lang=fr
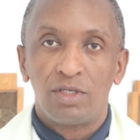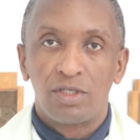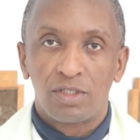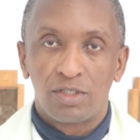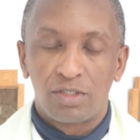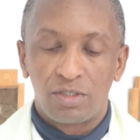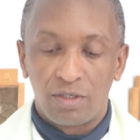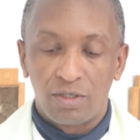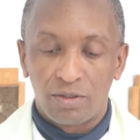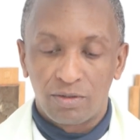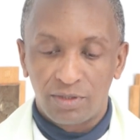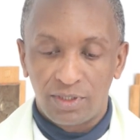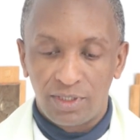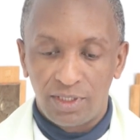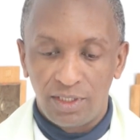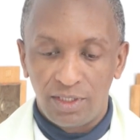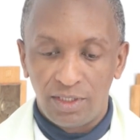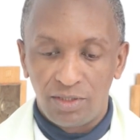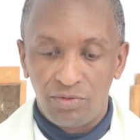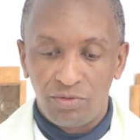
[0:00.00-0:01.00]

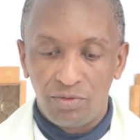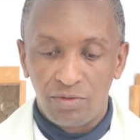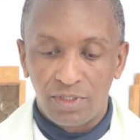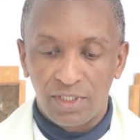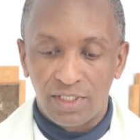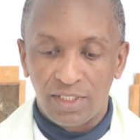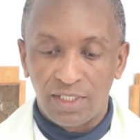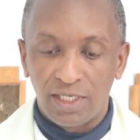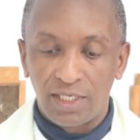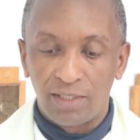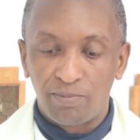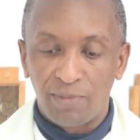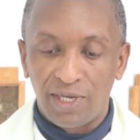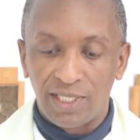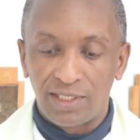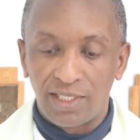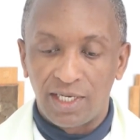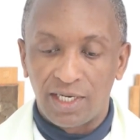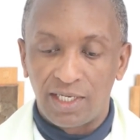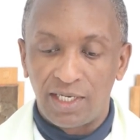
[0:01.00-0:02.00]
sorti du sein
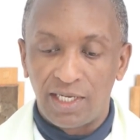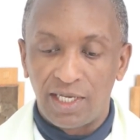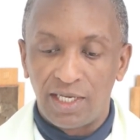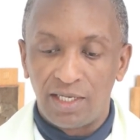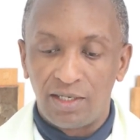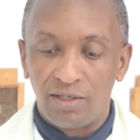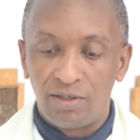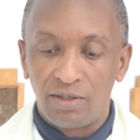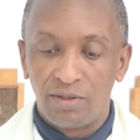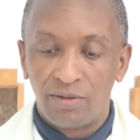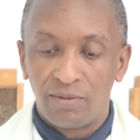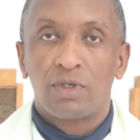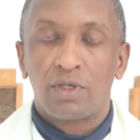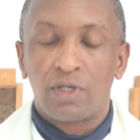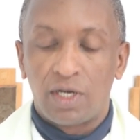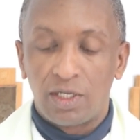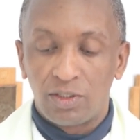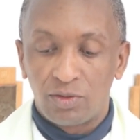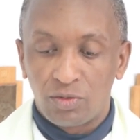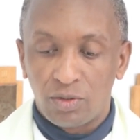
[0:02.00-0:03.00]
maternel.
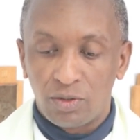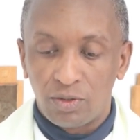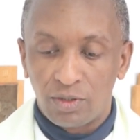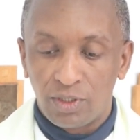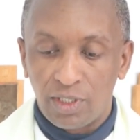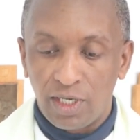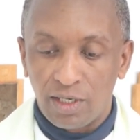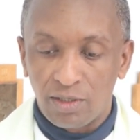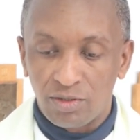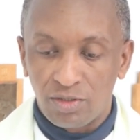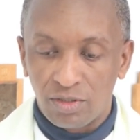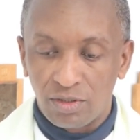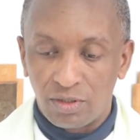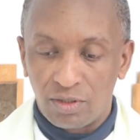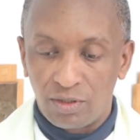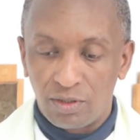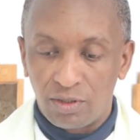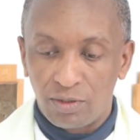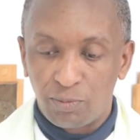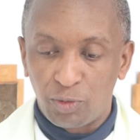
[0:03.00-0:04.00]
Quant au
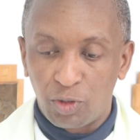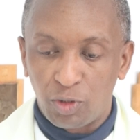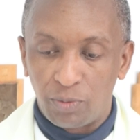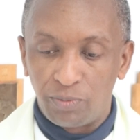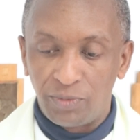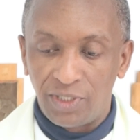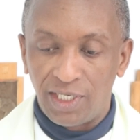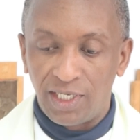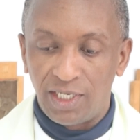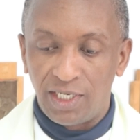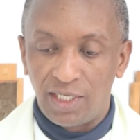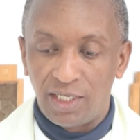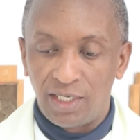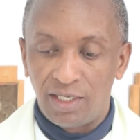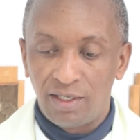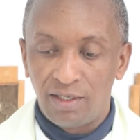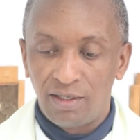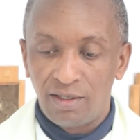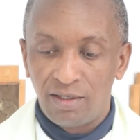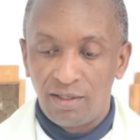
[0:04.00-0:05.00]
garçon
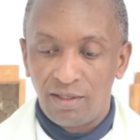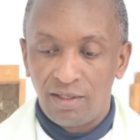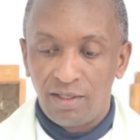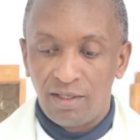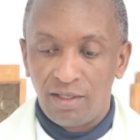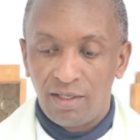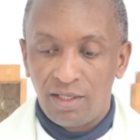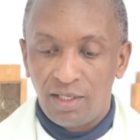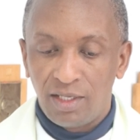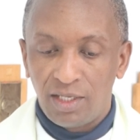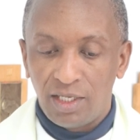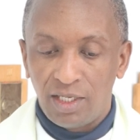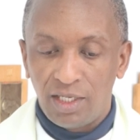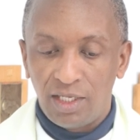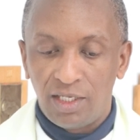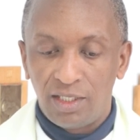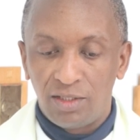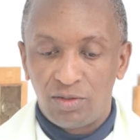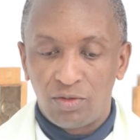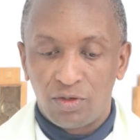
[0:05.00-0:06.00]
premier-né,
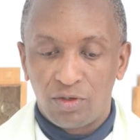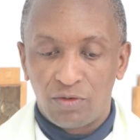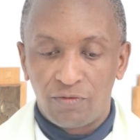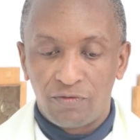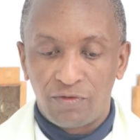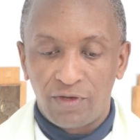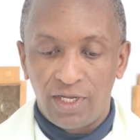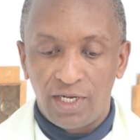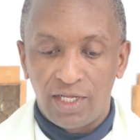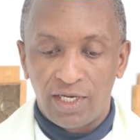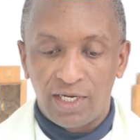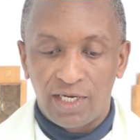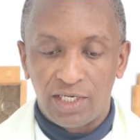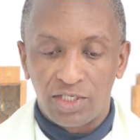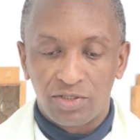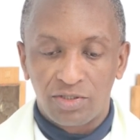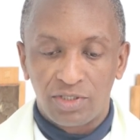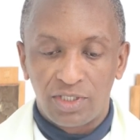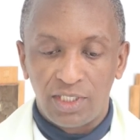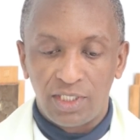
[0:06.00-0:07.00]
ils devaient les
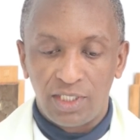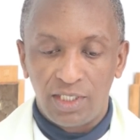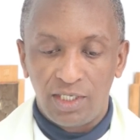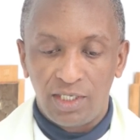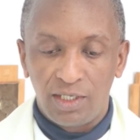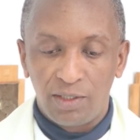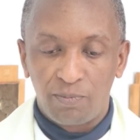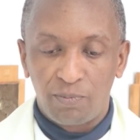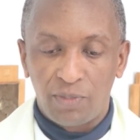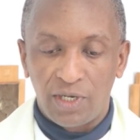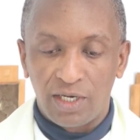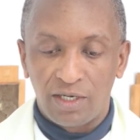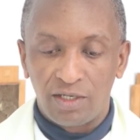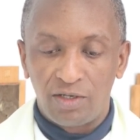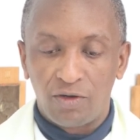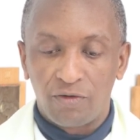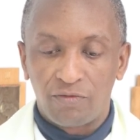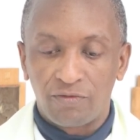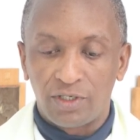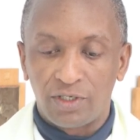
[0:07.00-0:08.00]
racheter par
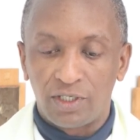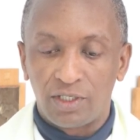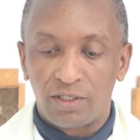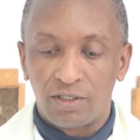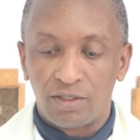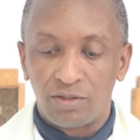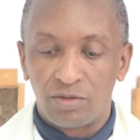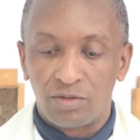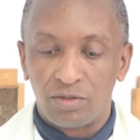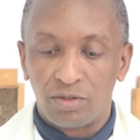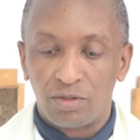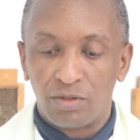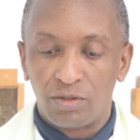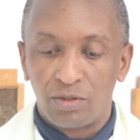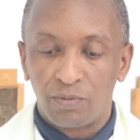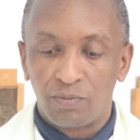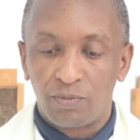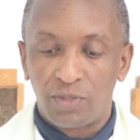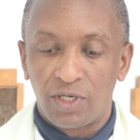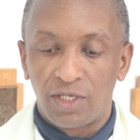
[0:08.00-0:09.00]
une offrande
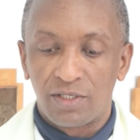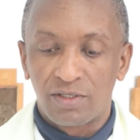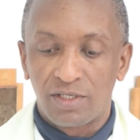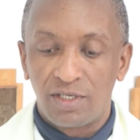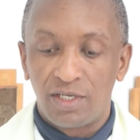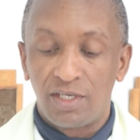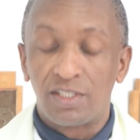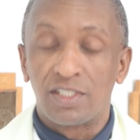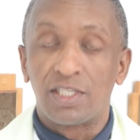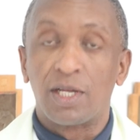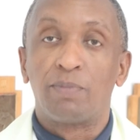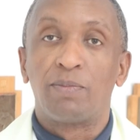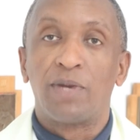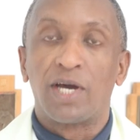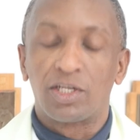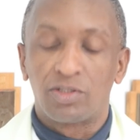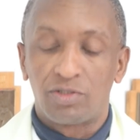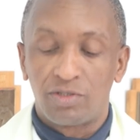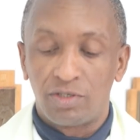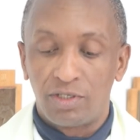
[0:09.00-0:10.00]
parce qu'ils
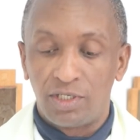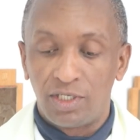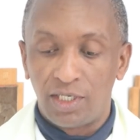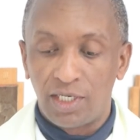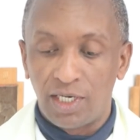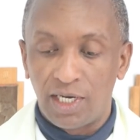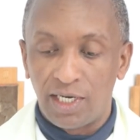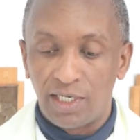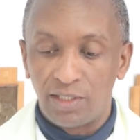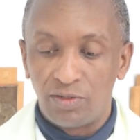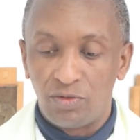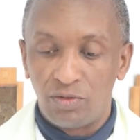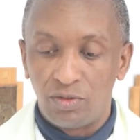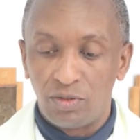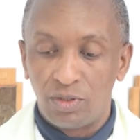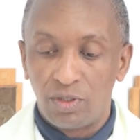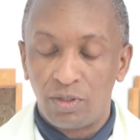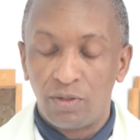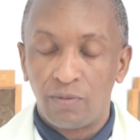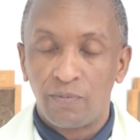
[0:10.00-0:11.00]
appartenaient à
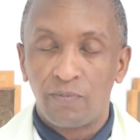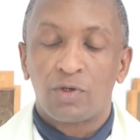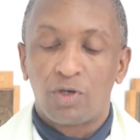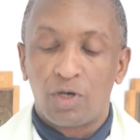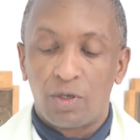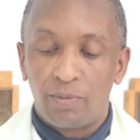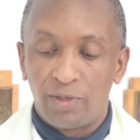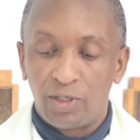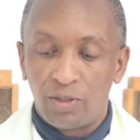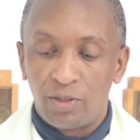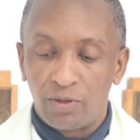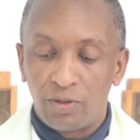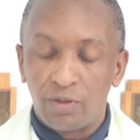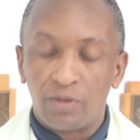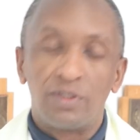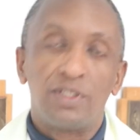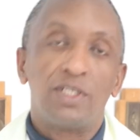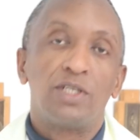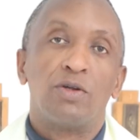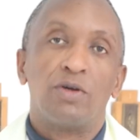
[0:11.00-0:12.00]
Dieu, comme nous
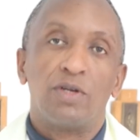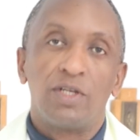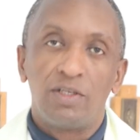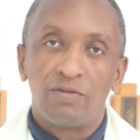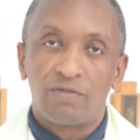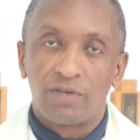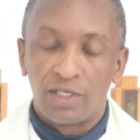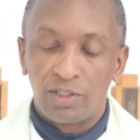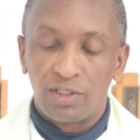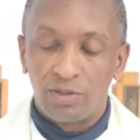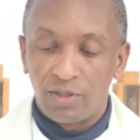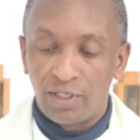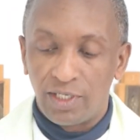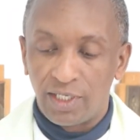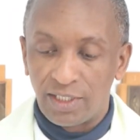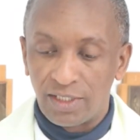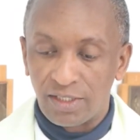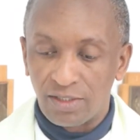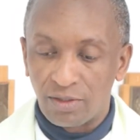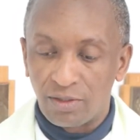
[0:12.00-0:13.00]
le dit le livre de
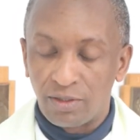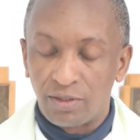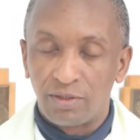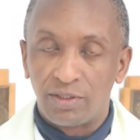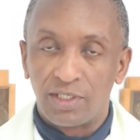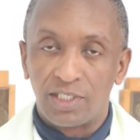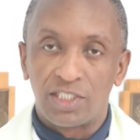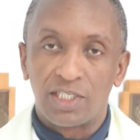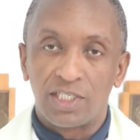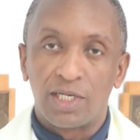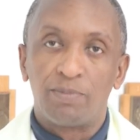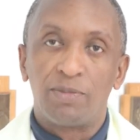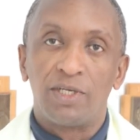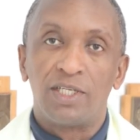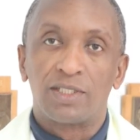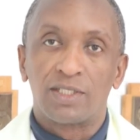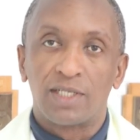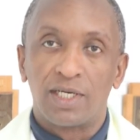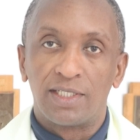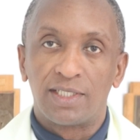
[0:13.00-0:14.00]
l'Exode
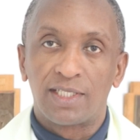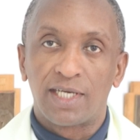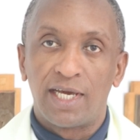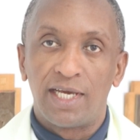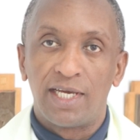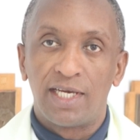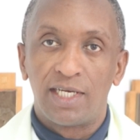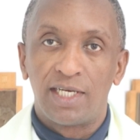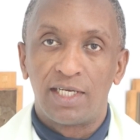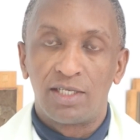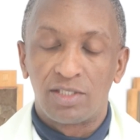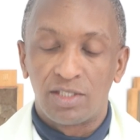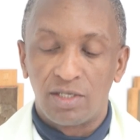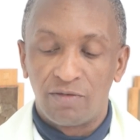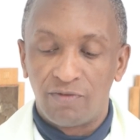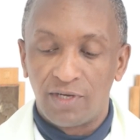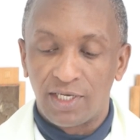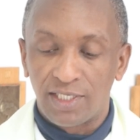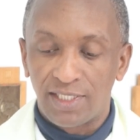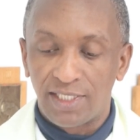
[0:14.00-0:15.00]
chapitre 13
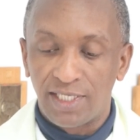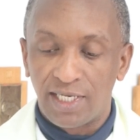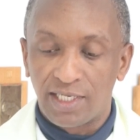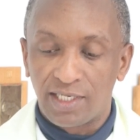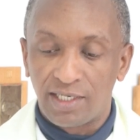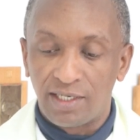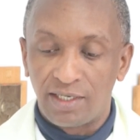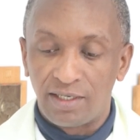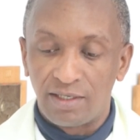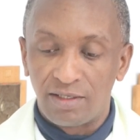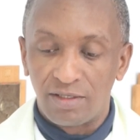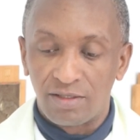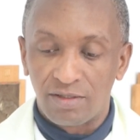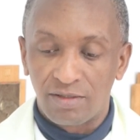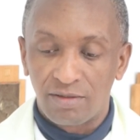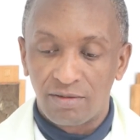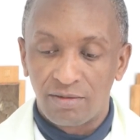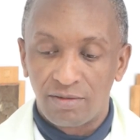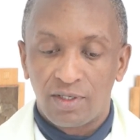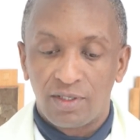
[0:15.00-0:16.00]
verset
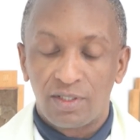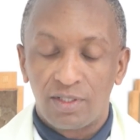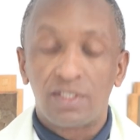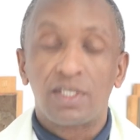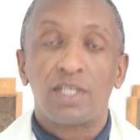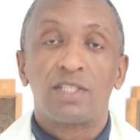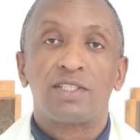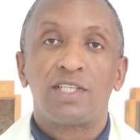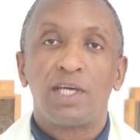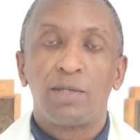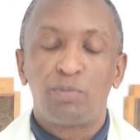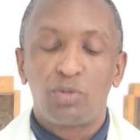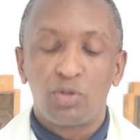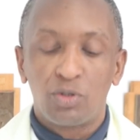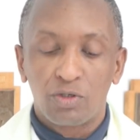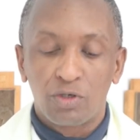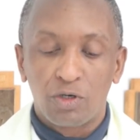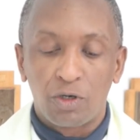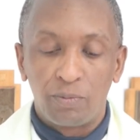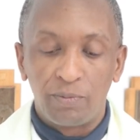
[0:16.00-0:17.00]
15. C'était
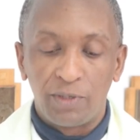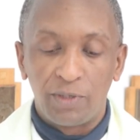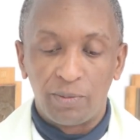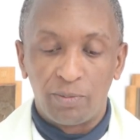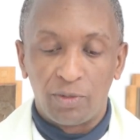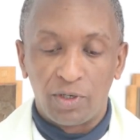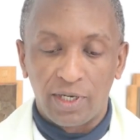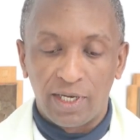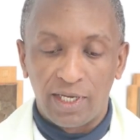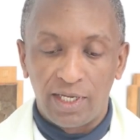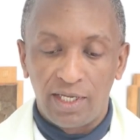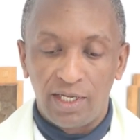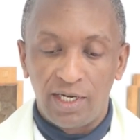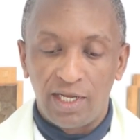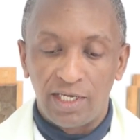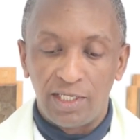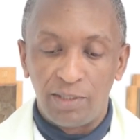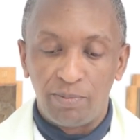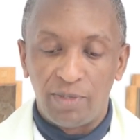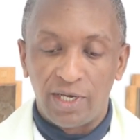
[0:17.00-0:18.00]
pour commémorer
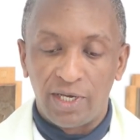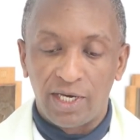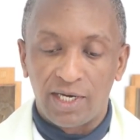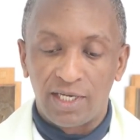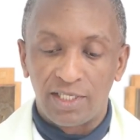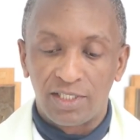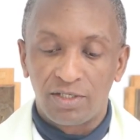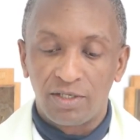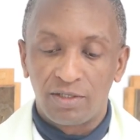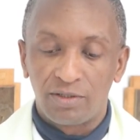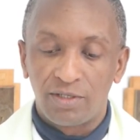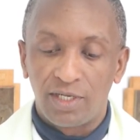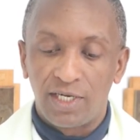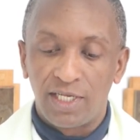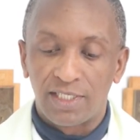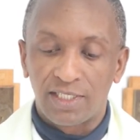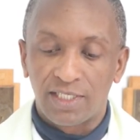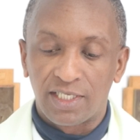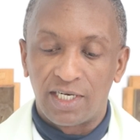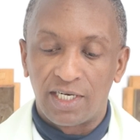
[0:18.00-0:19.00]
la libération de
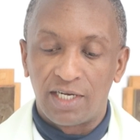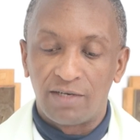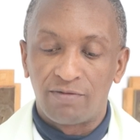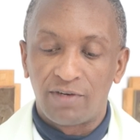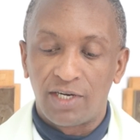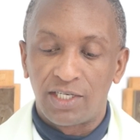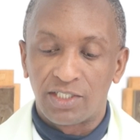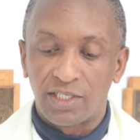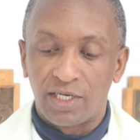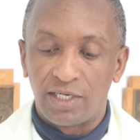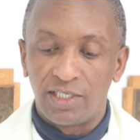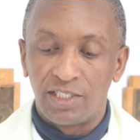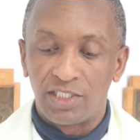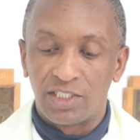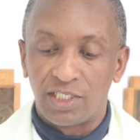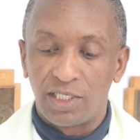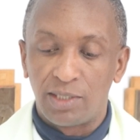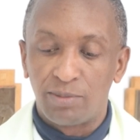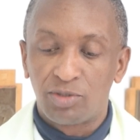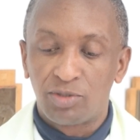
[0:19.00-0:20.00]
l'esclavage en
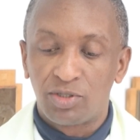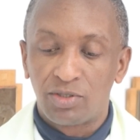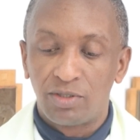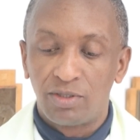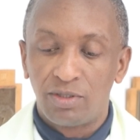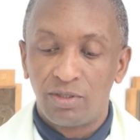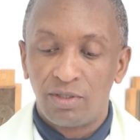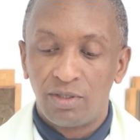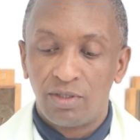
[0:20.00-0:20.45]
Égypte,